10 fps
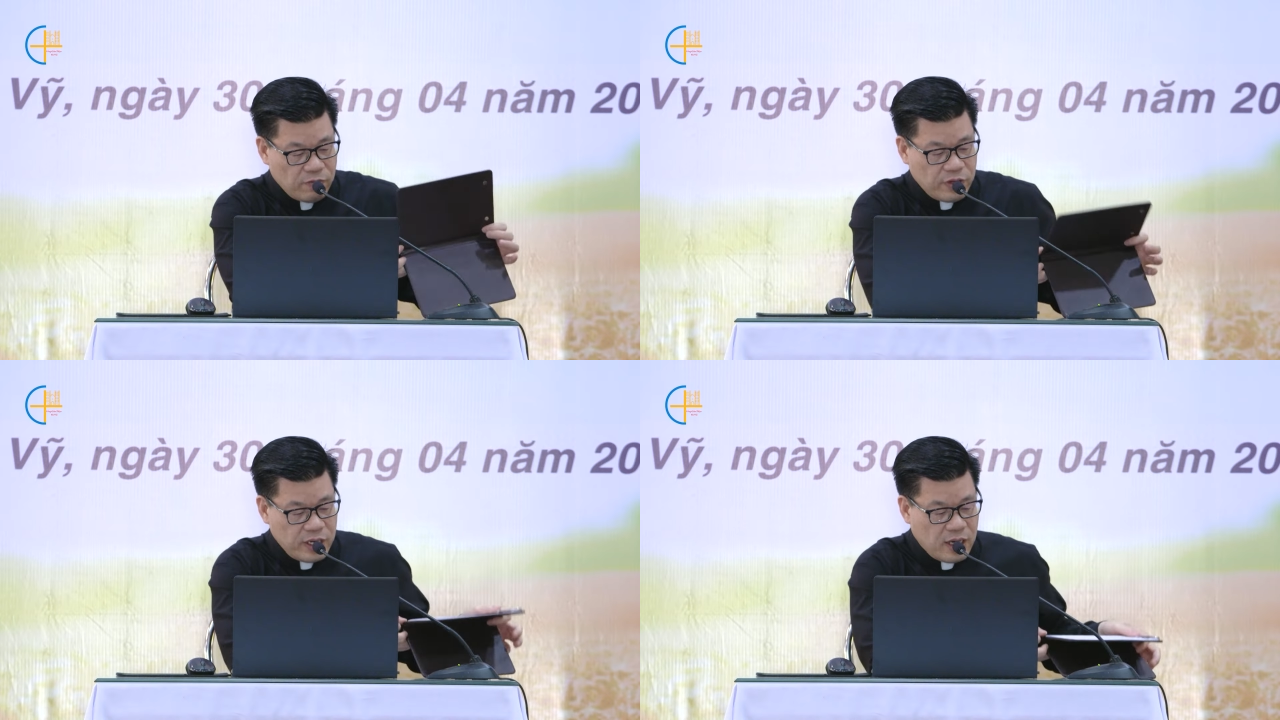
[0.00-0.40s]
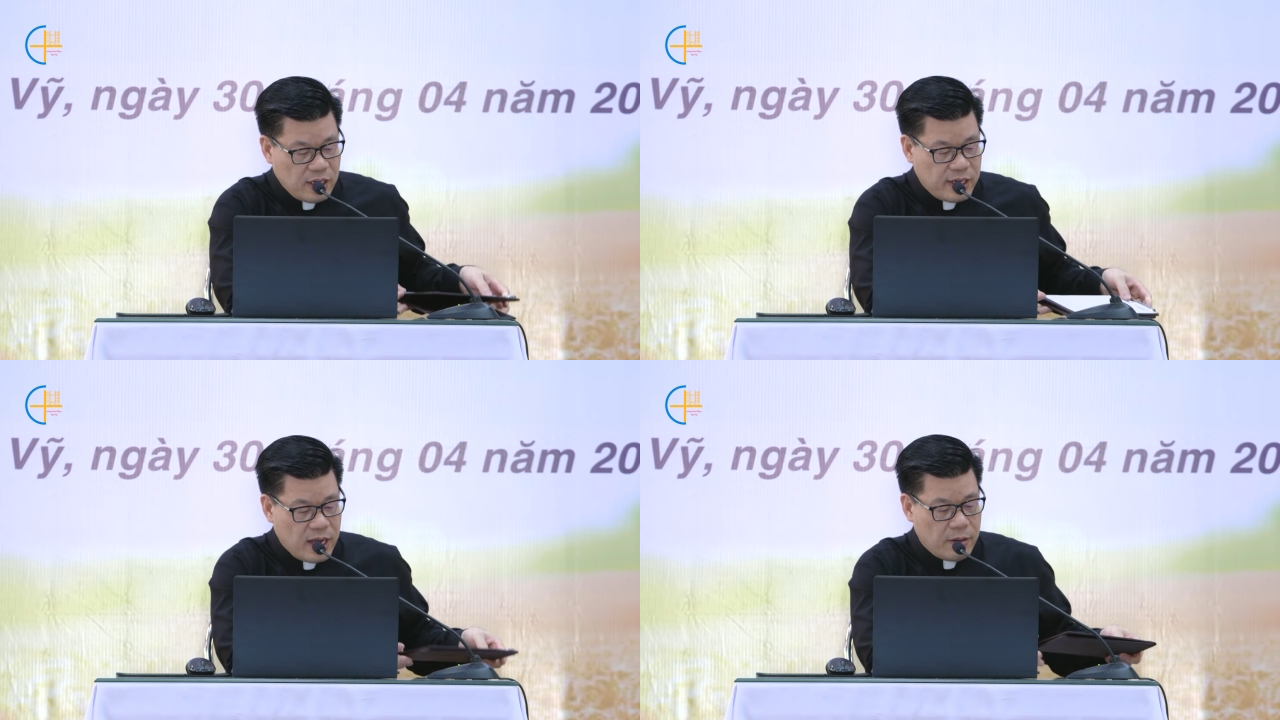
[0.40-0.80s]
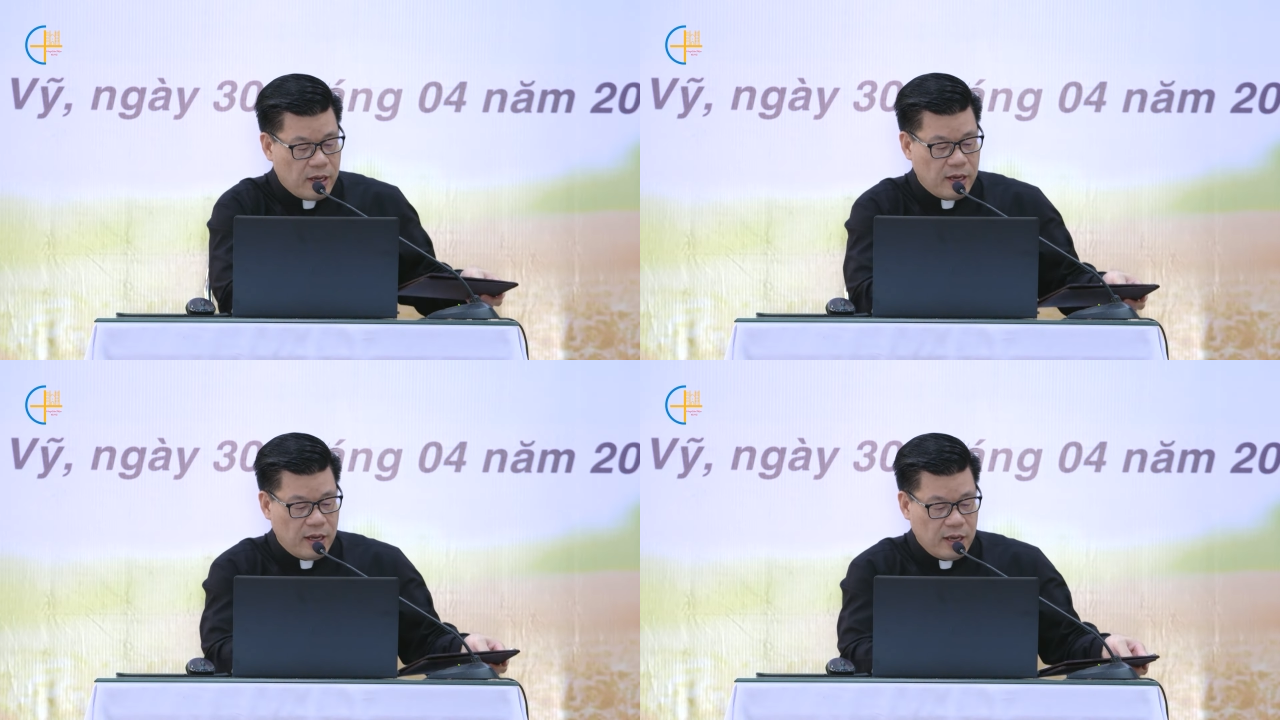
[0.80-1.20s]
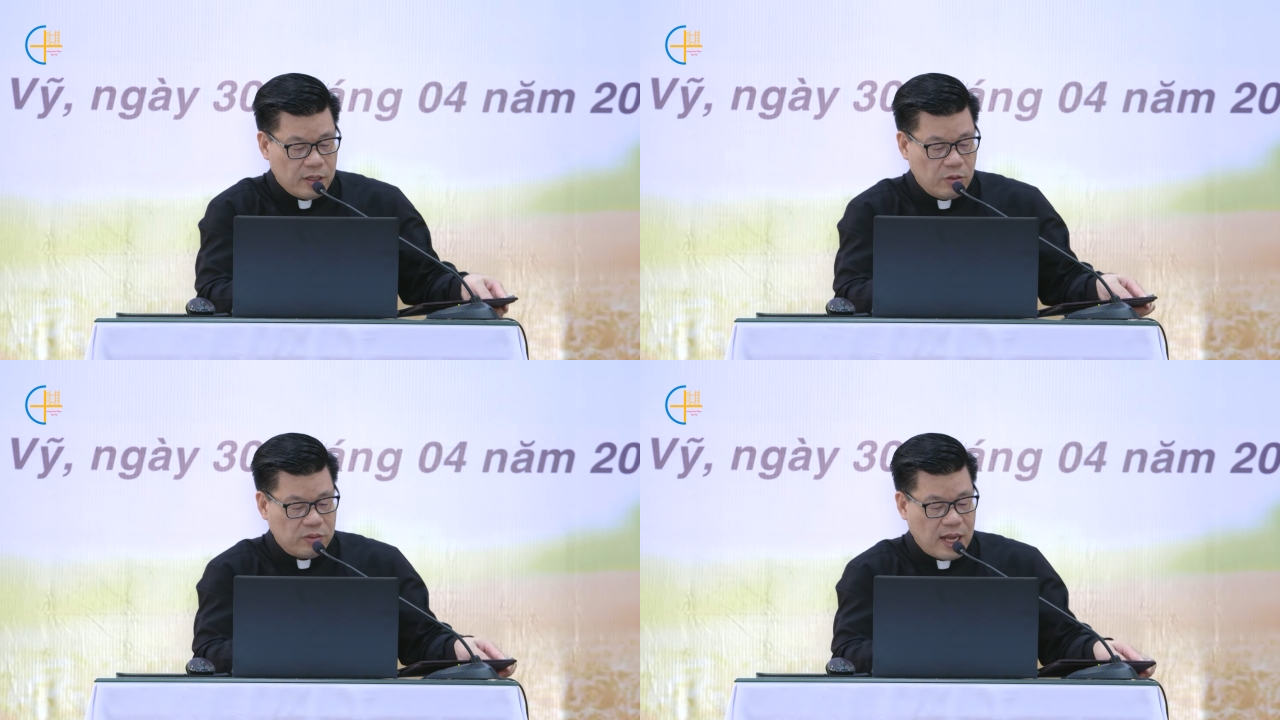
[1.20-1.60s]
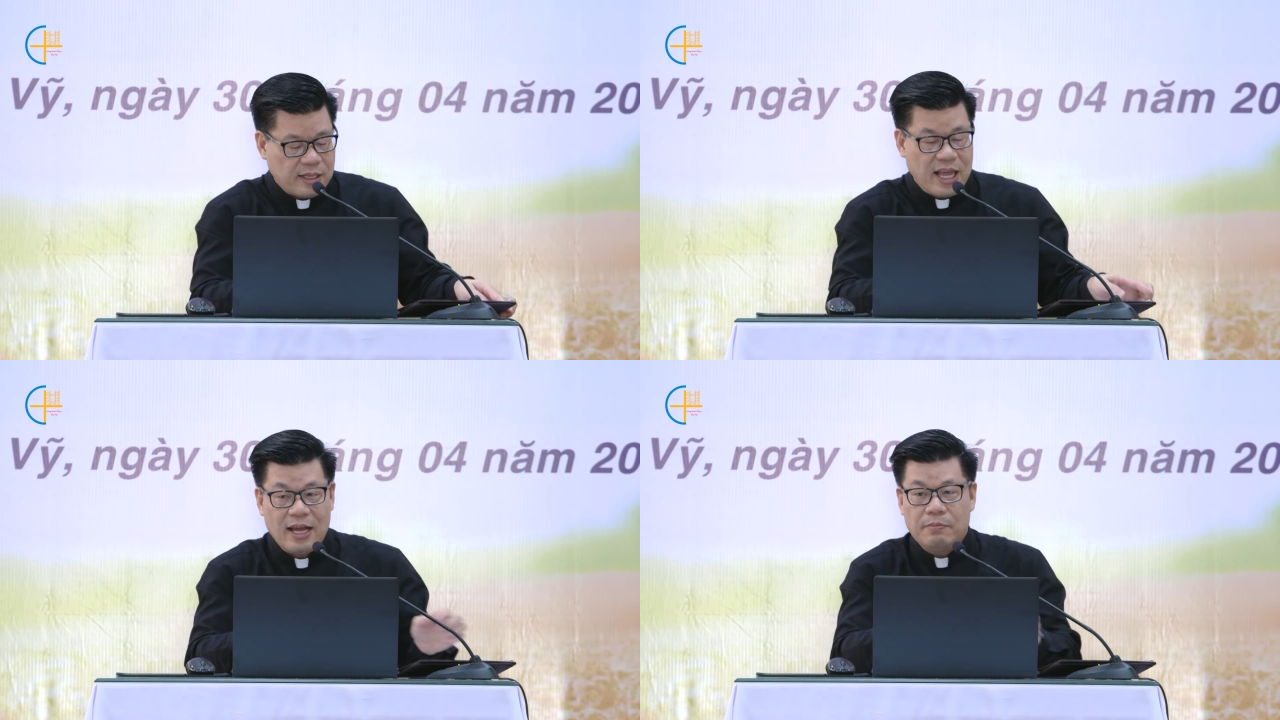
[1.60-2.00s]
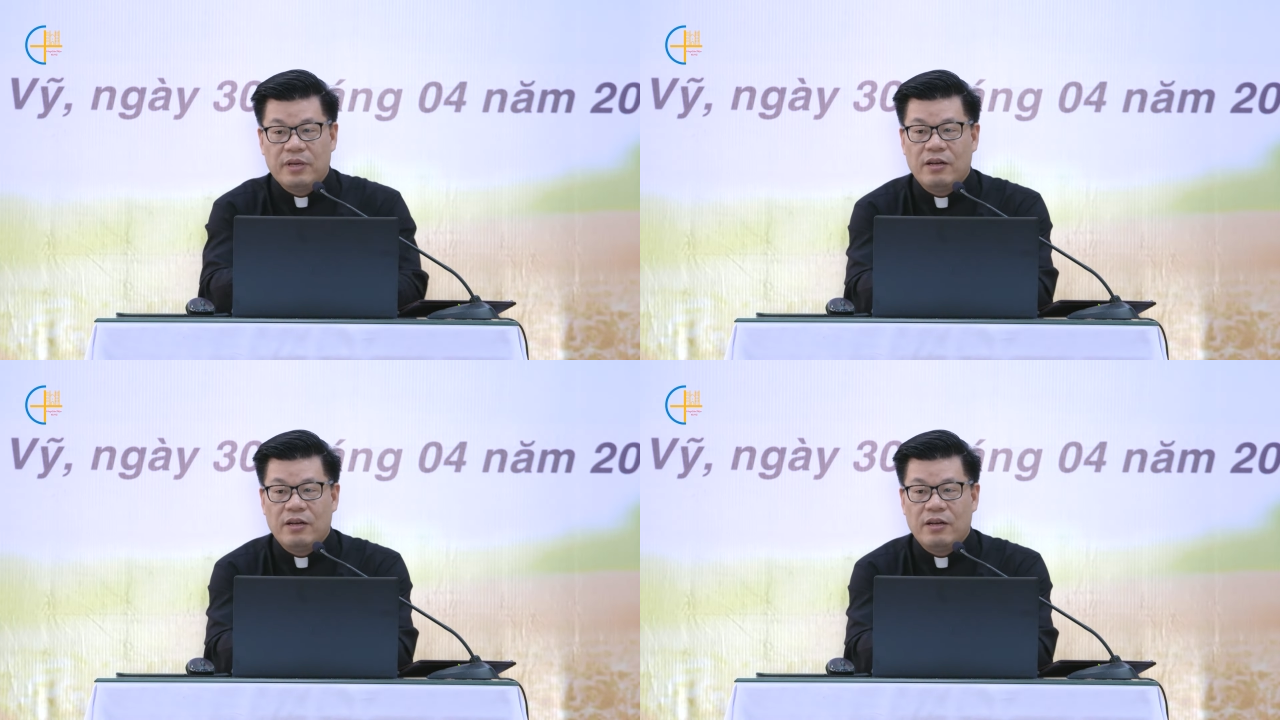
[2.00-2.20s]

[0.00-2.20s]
đồng với đời để chúng ta tan